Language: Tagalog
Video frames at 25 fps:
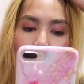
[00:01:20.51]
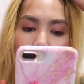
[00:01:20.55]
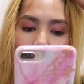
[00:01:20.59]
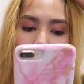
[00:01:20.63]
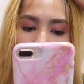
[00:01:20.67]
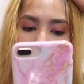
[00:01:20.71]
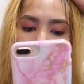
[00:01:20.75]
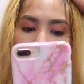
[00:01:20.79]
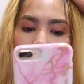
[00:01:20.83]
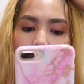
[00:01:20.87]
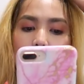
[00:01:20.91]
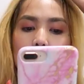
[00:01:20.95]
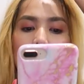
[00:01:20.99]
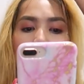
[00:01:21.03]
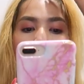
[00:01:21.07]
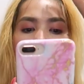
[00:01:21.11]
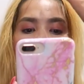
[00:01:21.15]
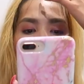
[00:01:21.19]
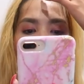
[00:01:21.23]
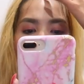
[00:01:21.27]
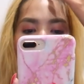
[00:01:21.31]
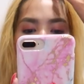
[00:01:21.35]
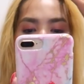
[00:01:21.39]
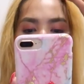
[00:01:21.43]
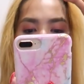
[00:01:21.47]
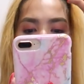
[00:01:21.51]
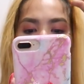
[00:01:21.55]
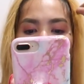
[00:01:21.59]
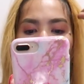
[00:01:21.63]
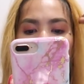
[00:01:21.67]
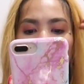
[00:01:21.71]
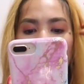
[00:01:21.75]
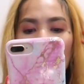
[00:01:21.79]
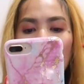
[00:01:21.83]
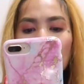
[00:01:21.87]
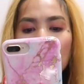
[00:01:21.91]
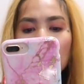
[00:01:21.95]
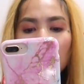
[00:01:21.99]
and
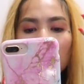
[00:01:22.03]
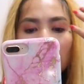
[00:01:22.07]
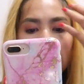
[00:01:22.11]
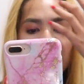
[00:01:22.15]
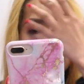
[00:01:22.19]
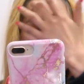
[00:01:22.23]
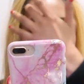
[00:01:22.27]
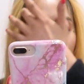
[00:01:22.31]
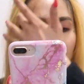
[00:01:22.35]
from